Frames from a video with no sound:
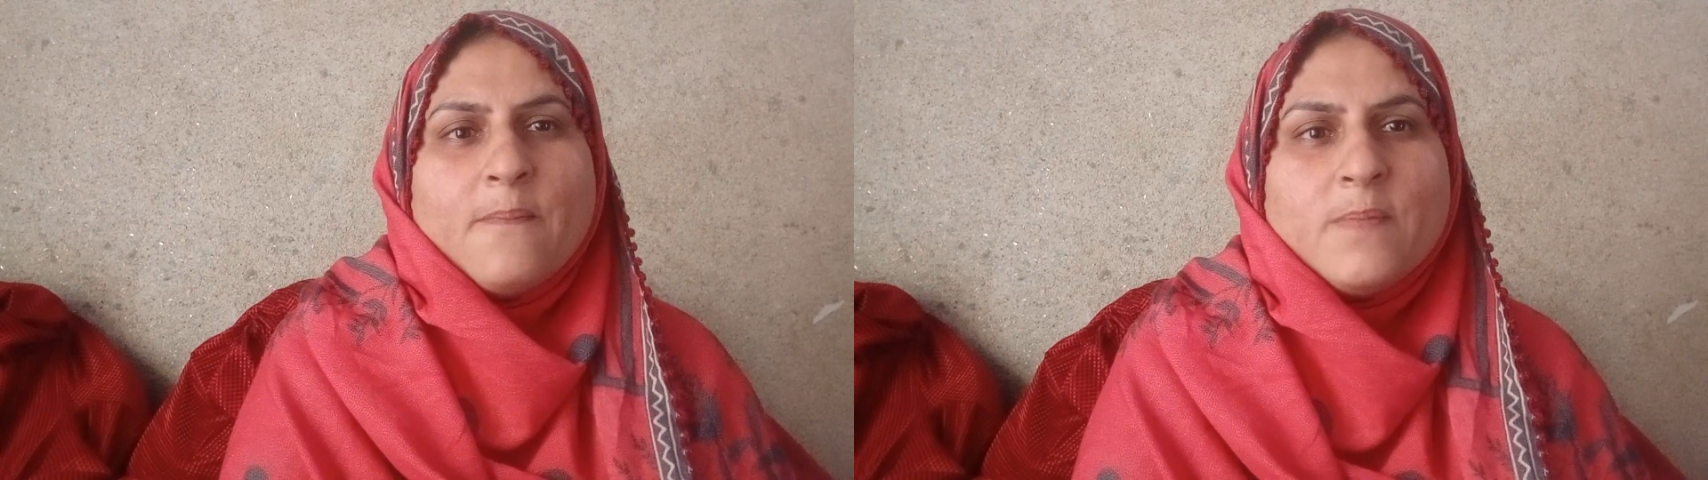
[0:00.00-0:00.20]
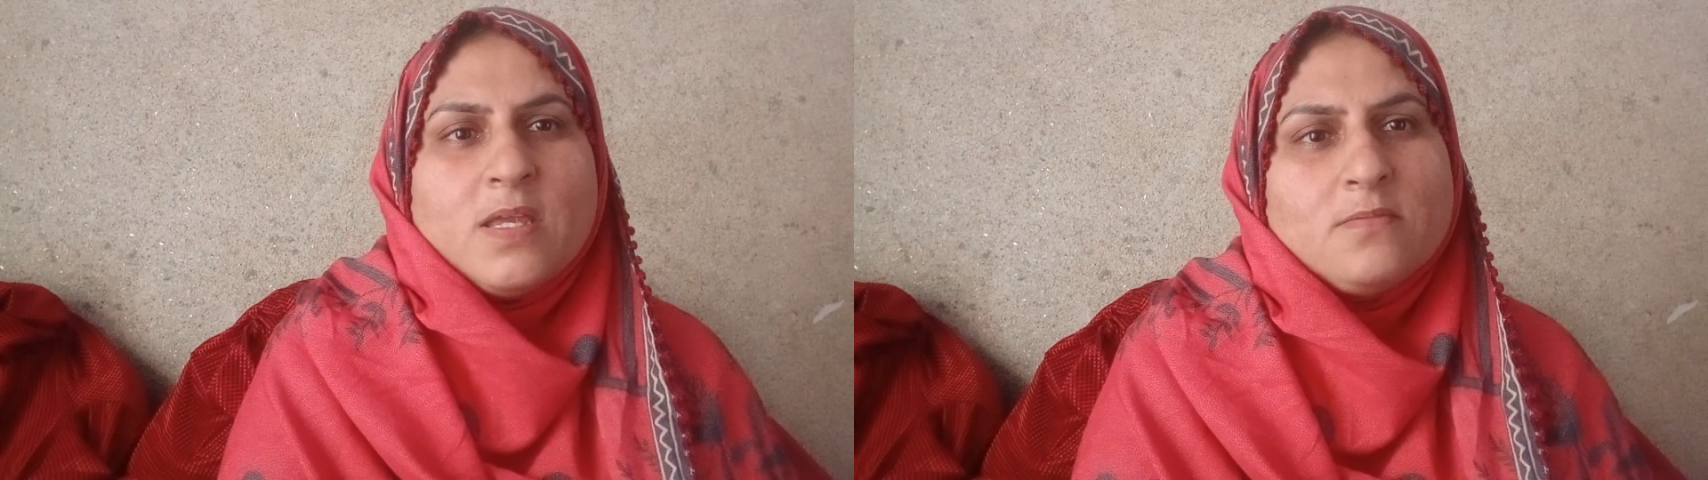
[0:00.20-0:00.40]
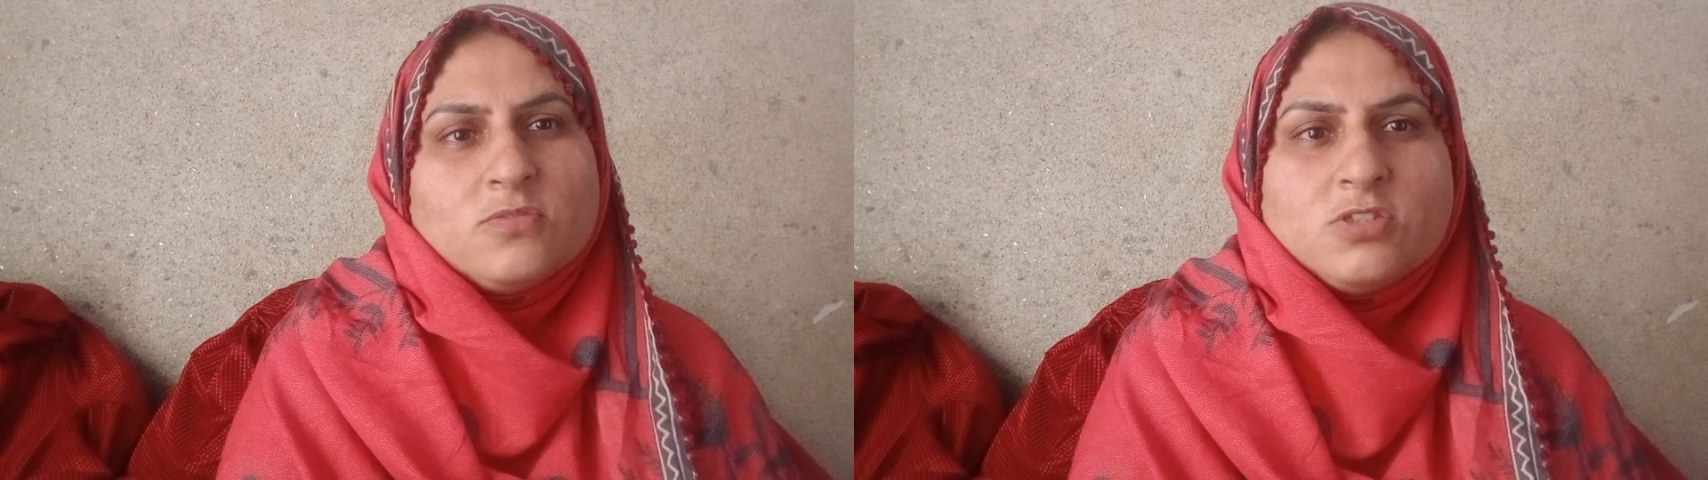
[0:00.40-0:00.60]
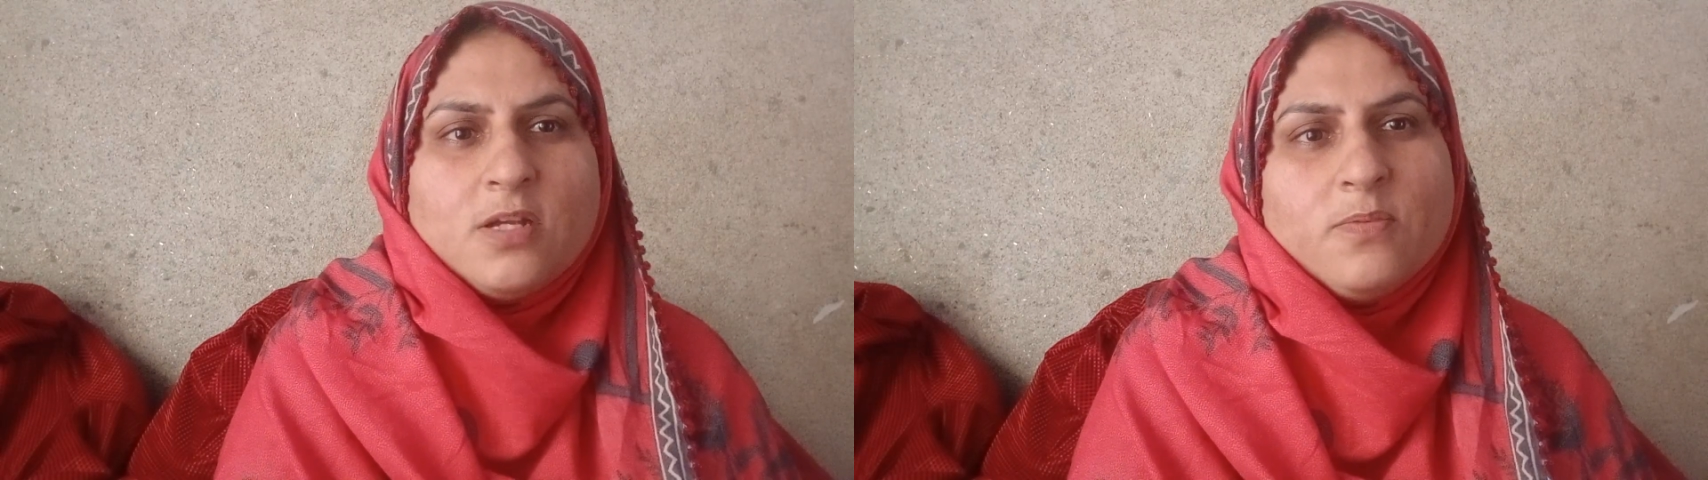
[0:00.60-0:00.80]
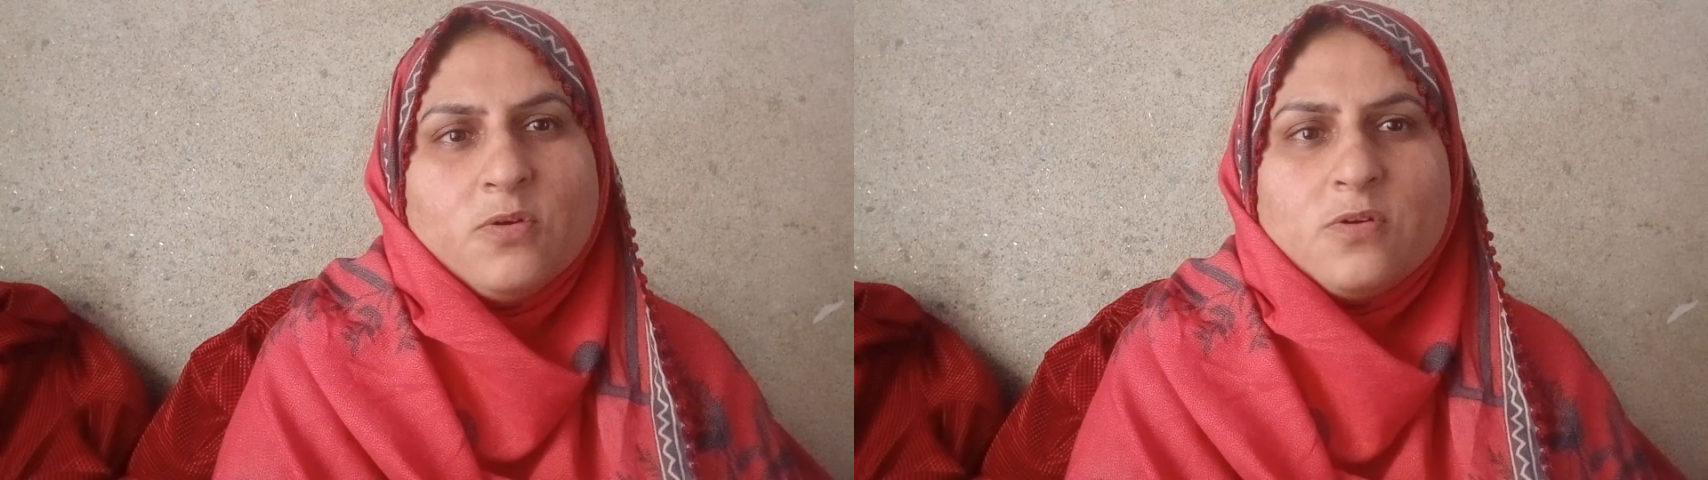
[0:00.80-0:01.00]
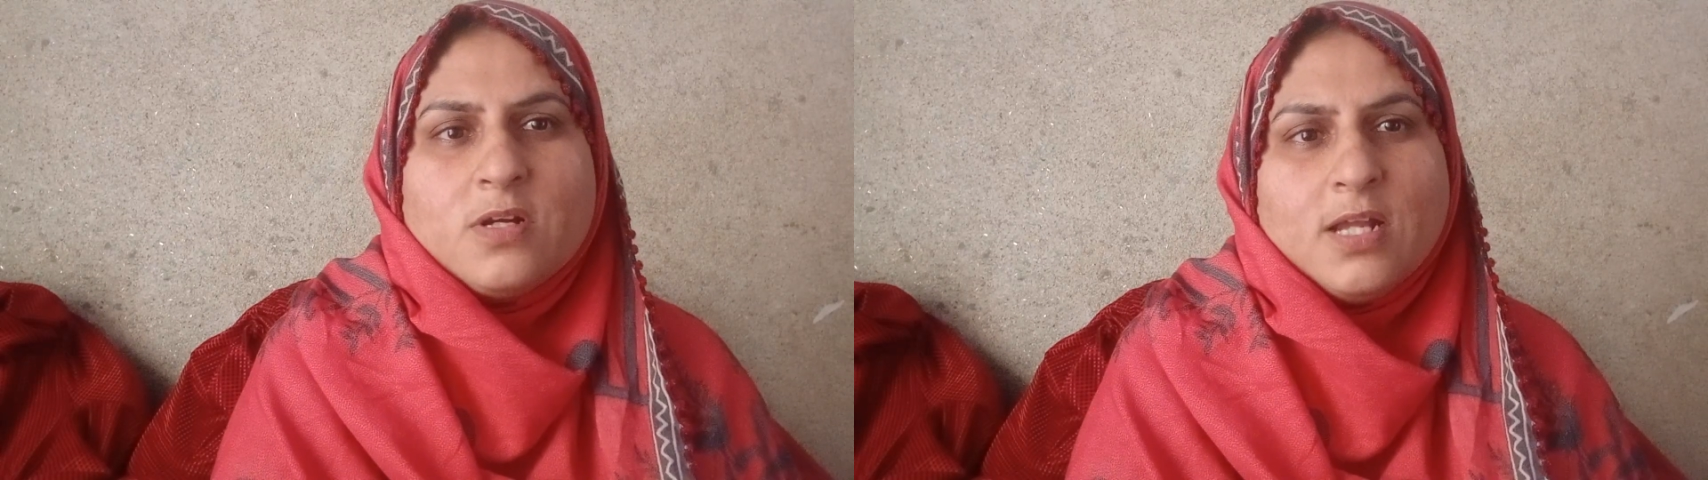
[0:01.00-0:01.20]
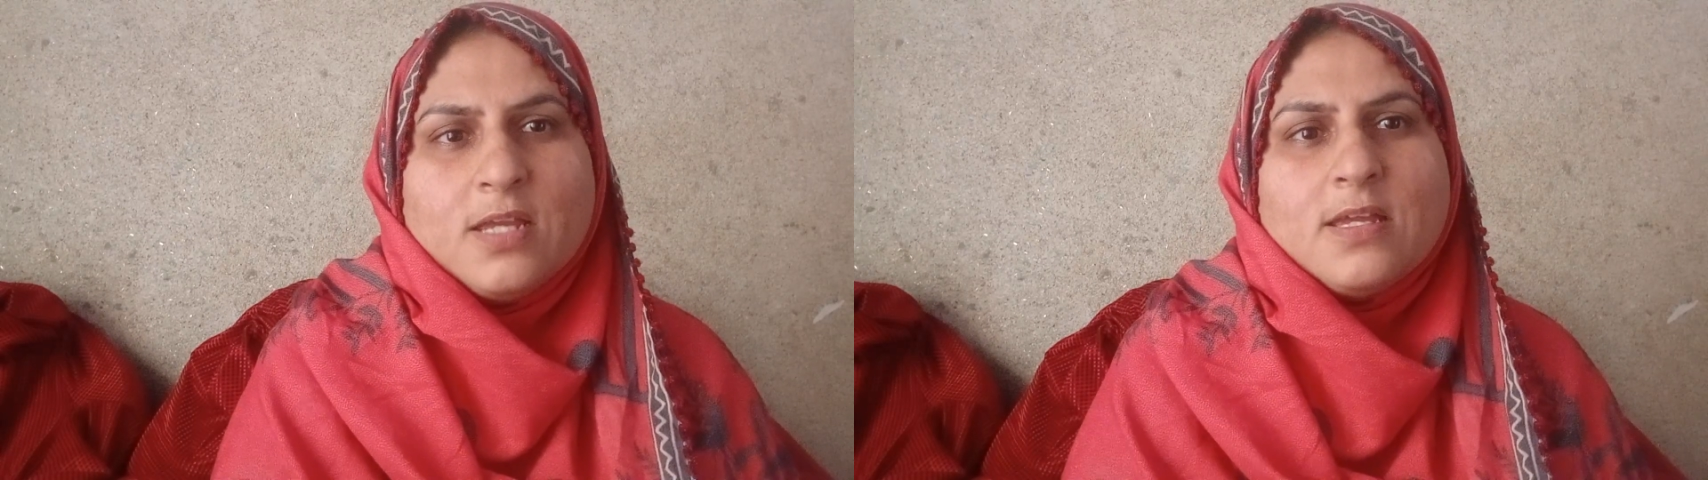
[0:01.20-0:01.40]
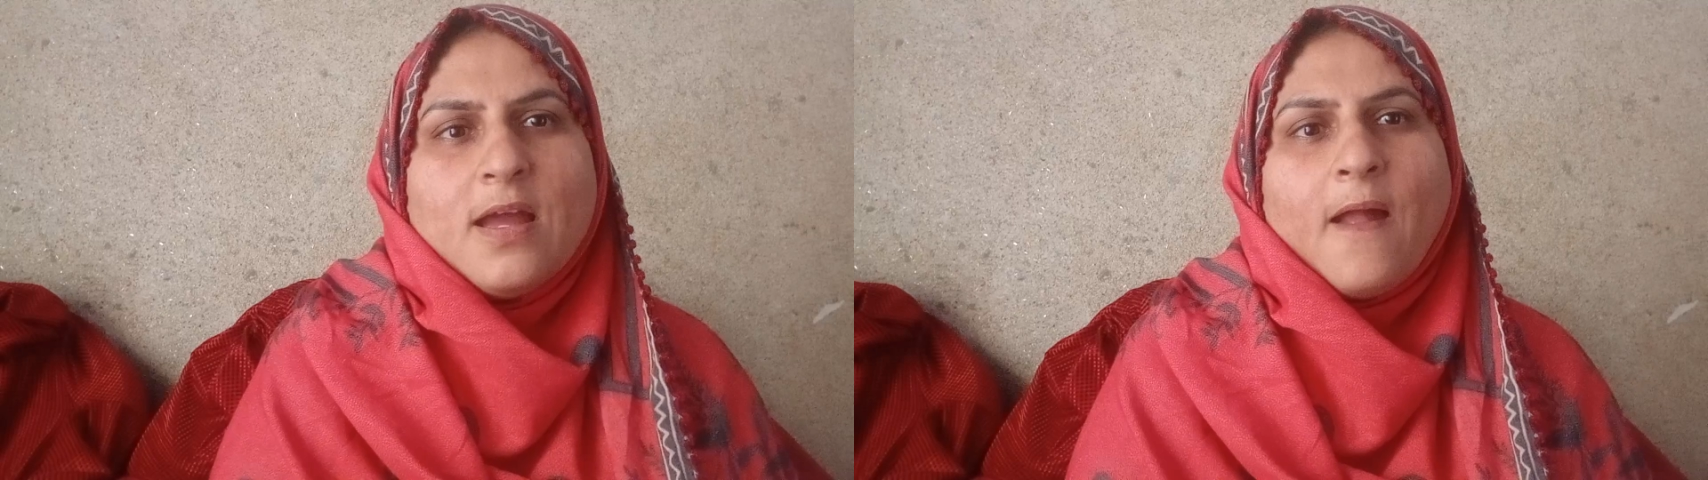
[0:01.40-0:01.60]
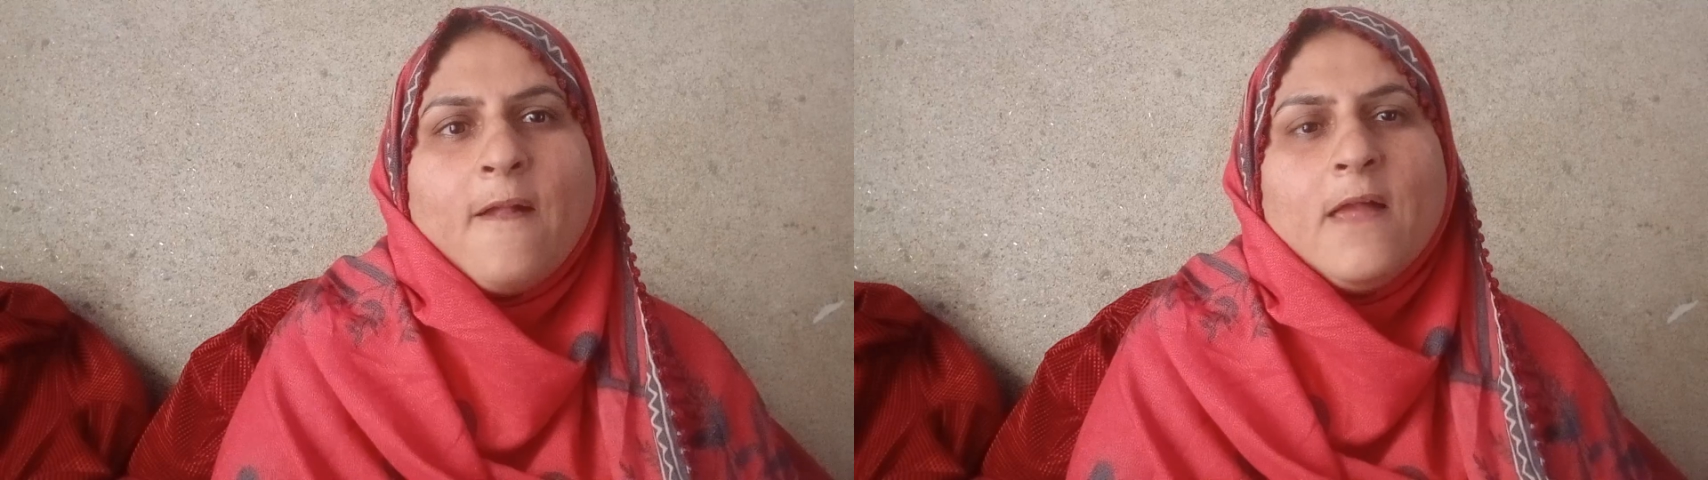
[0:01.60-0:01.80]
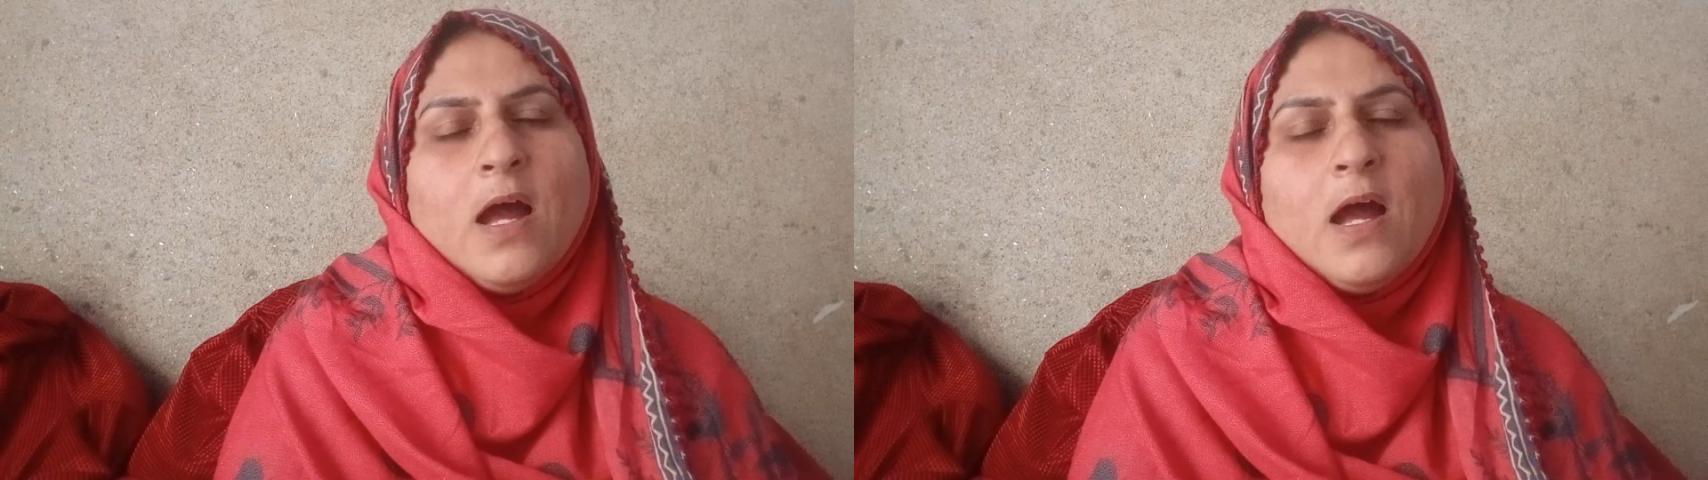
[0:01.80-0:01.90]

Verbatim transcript: अम्मी मुझे भूख नहीं है